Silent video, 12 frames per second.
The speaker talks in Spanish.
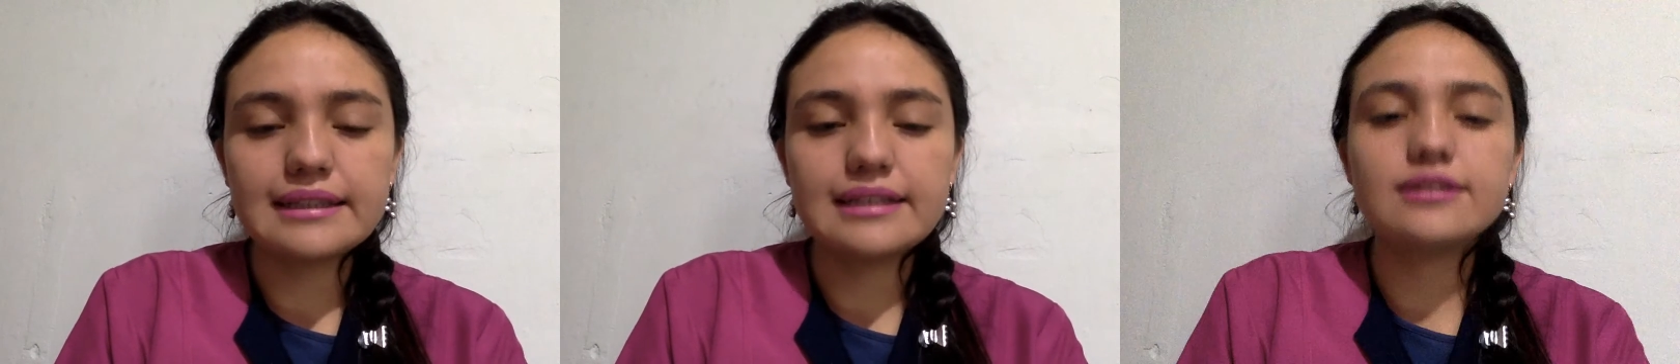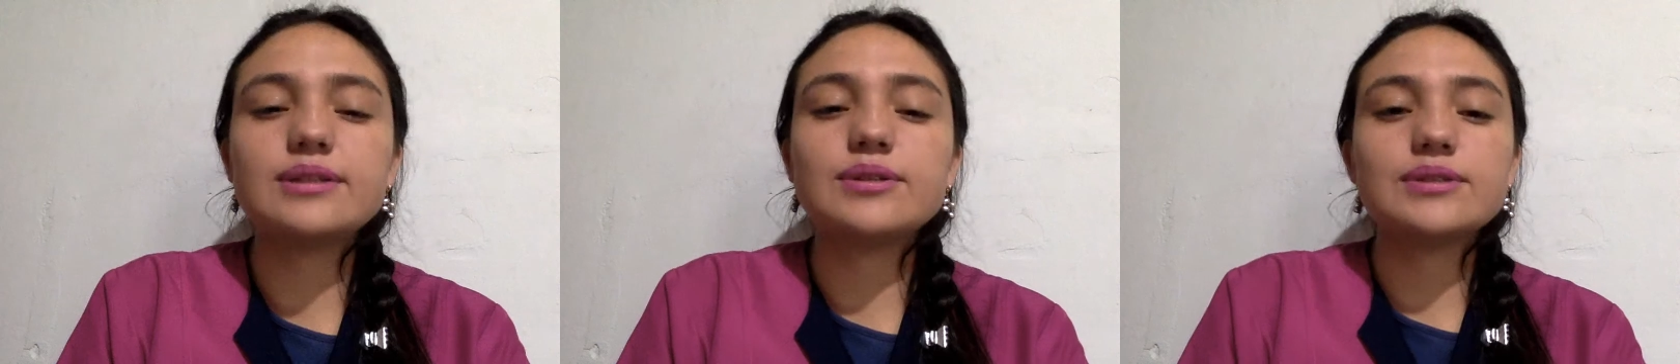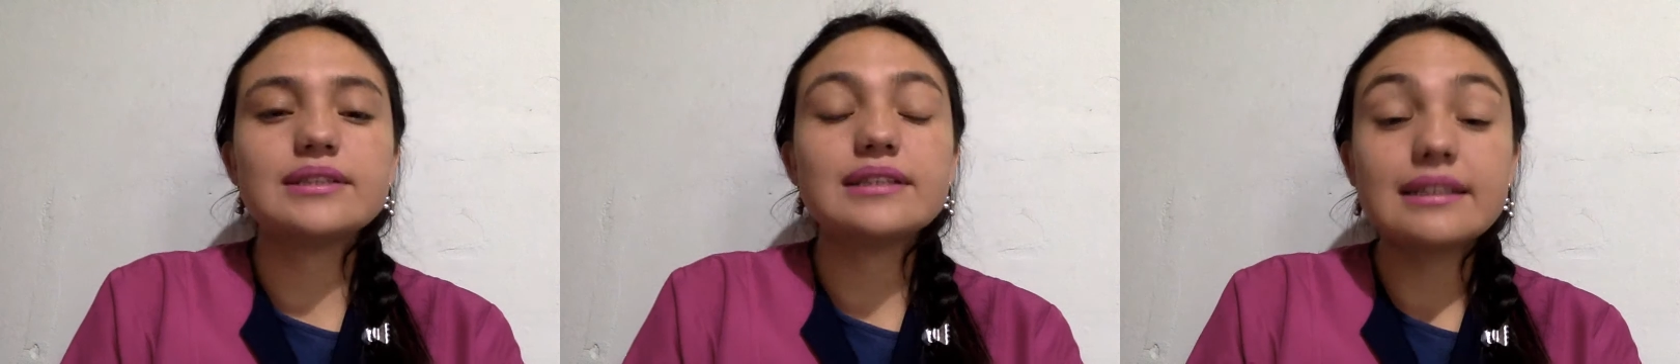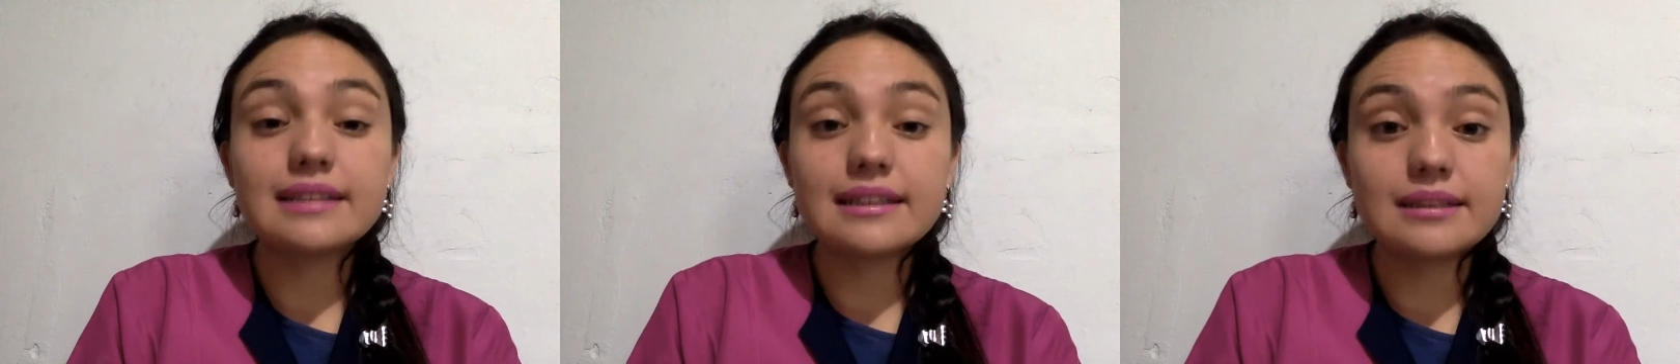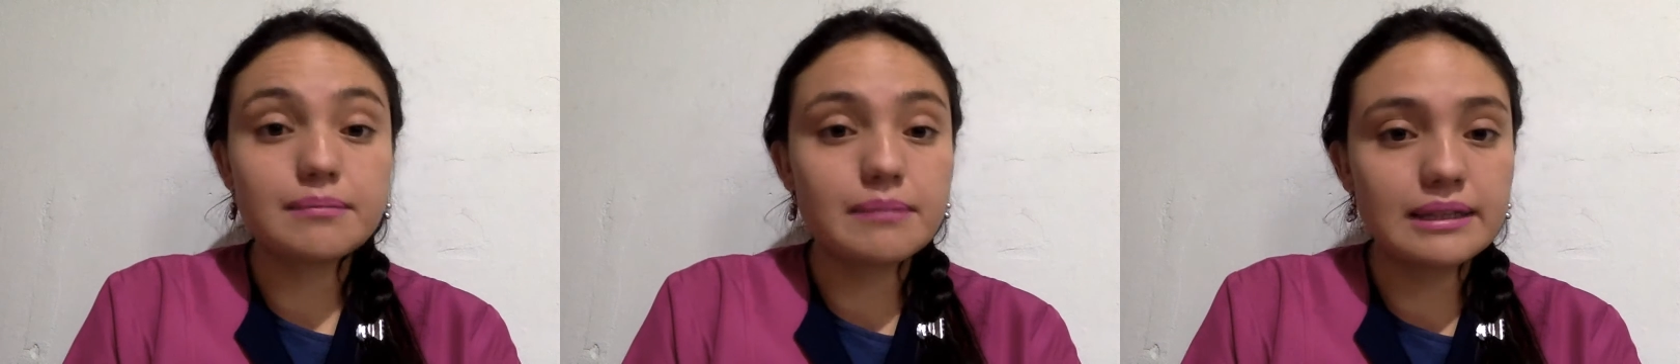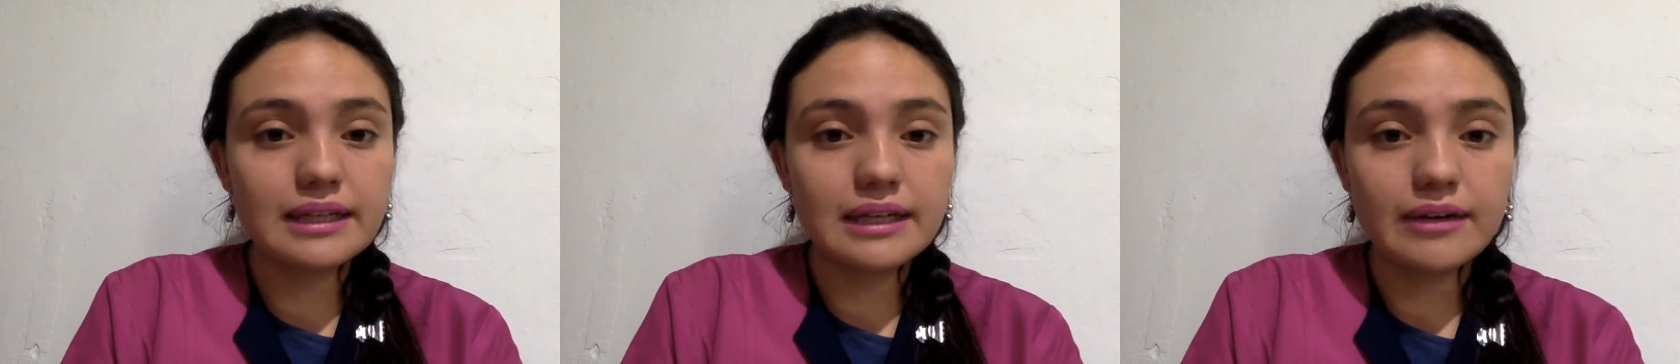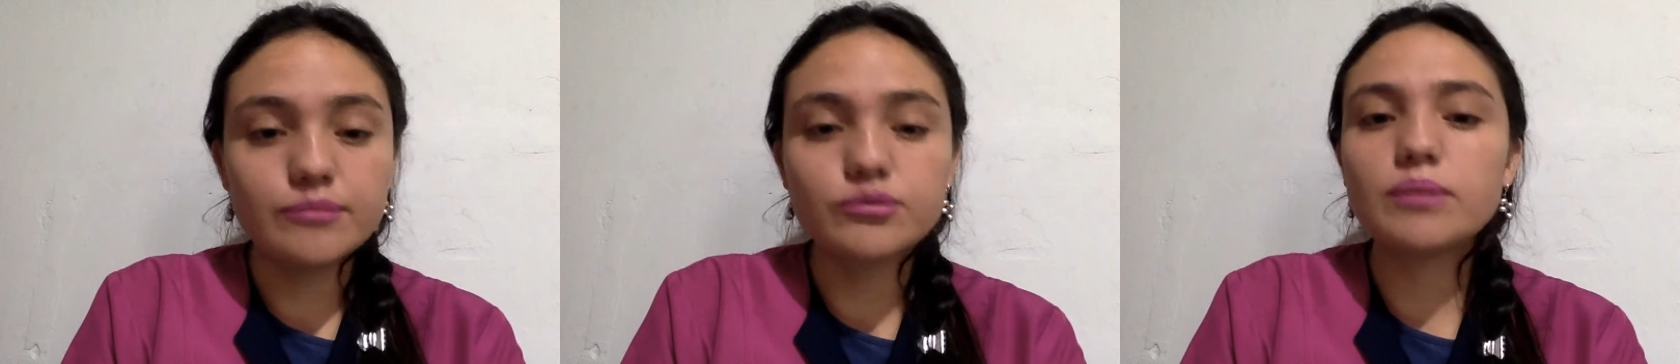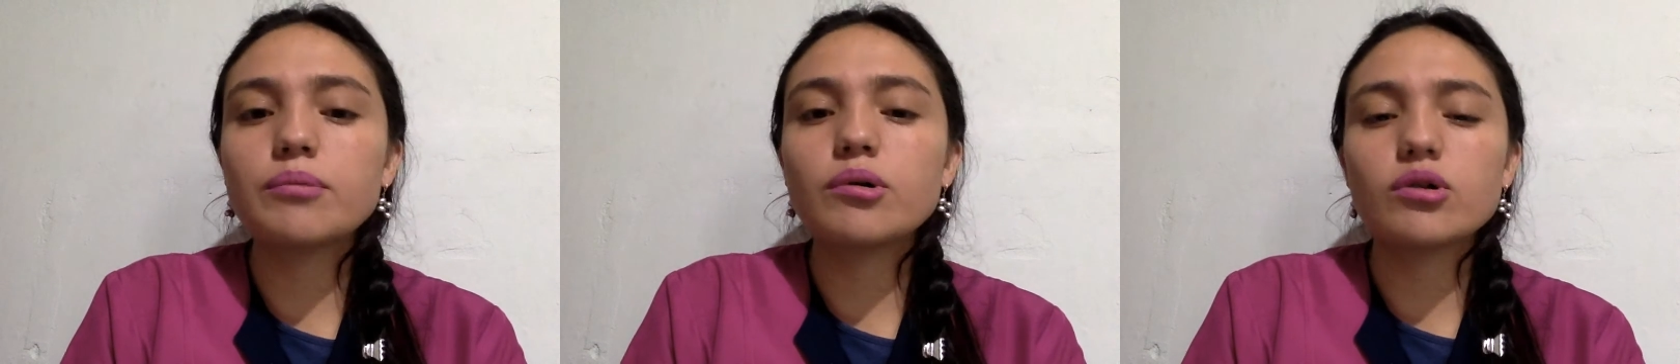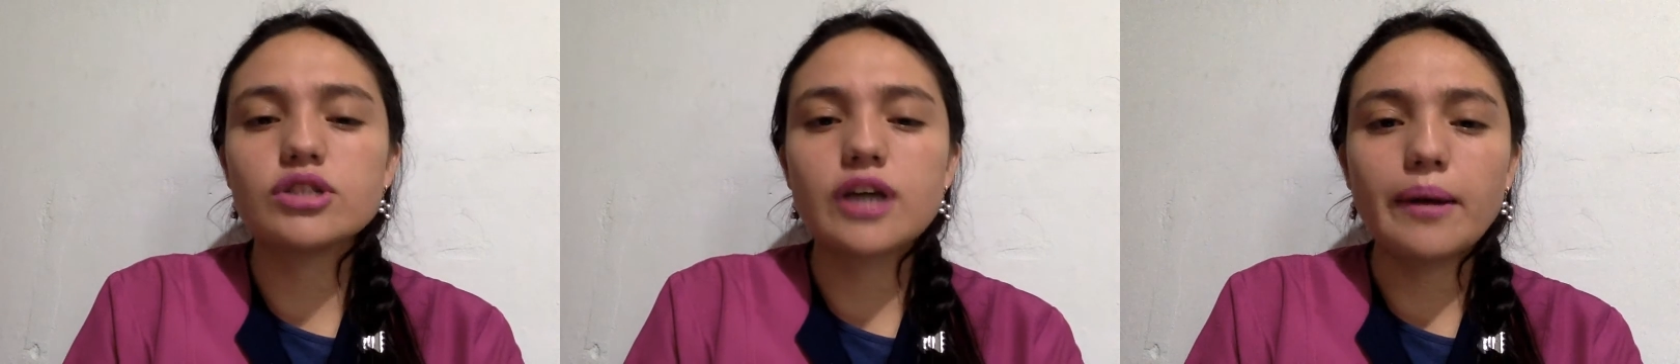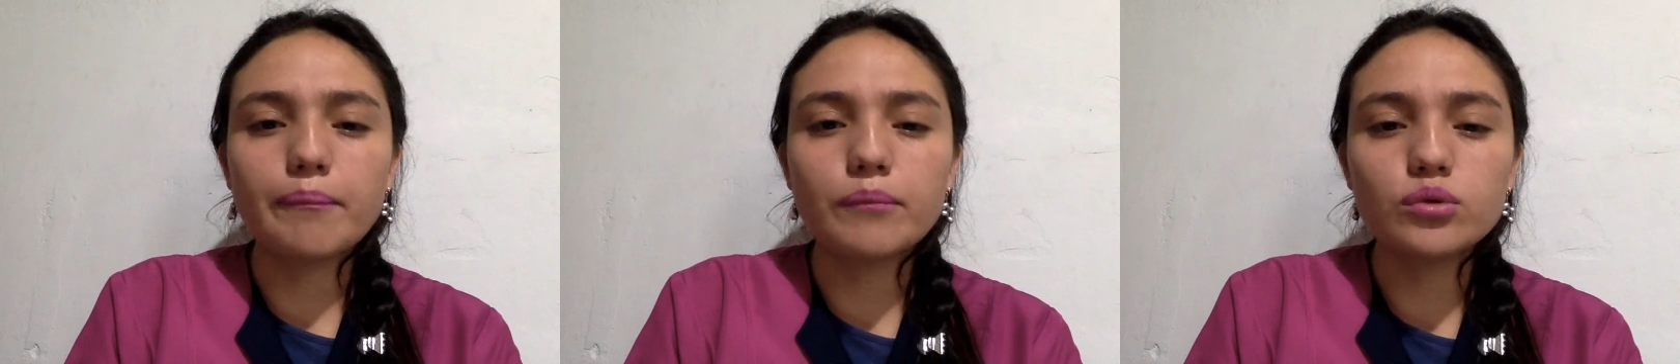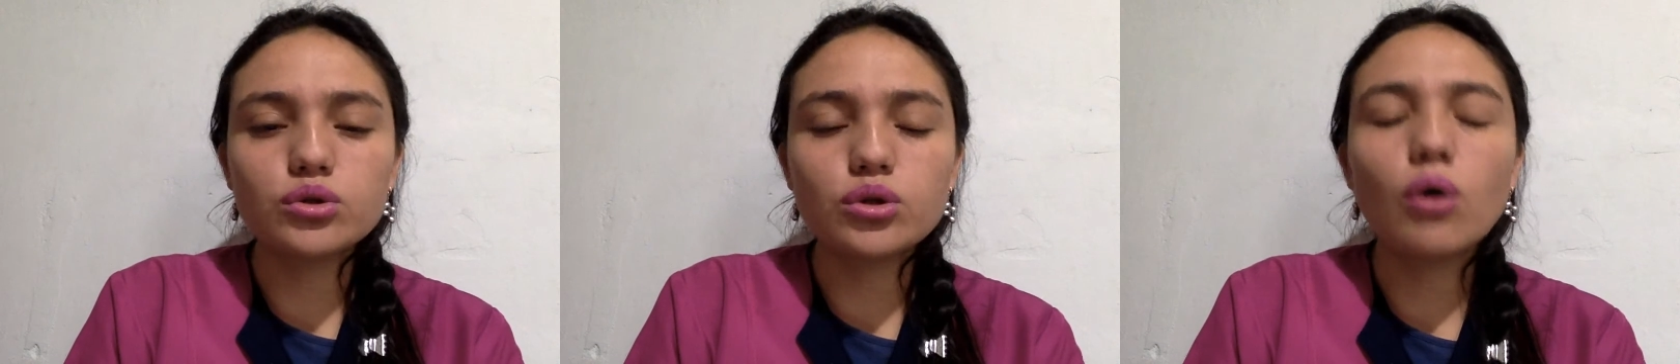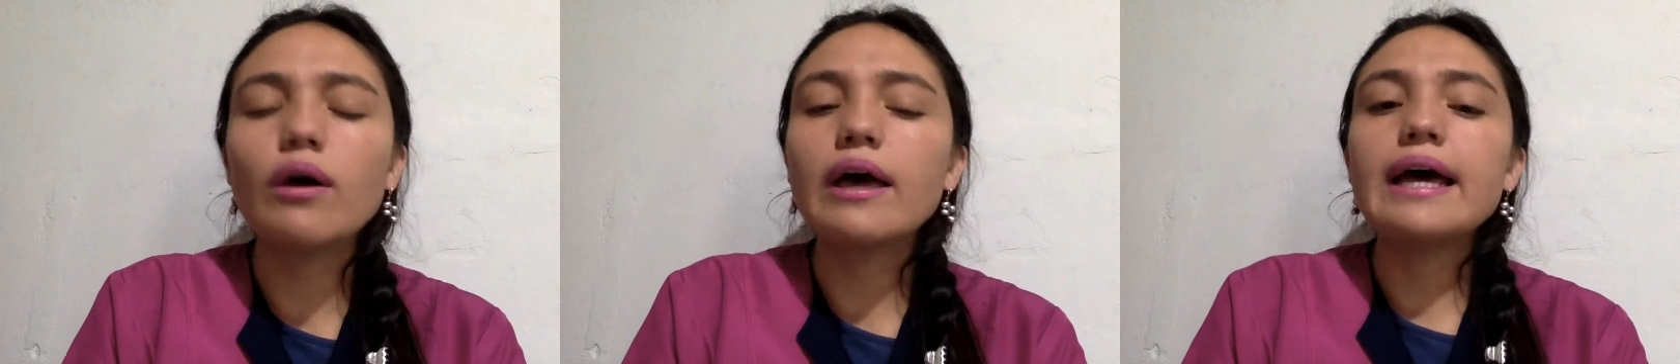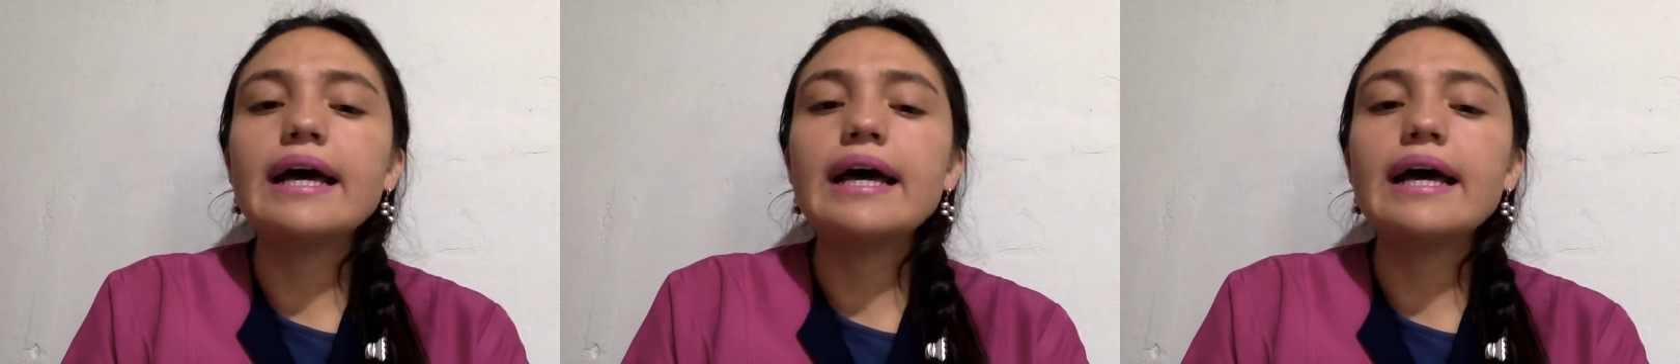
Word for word: entonces esta semana la vamos a aprovechar mucho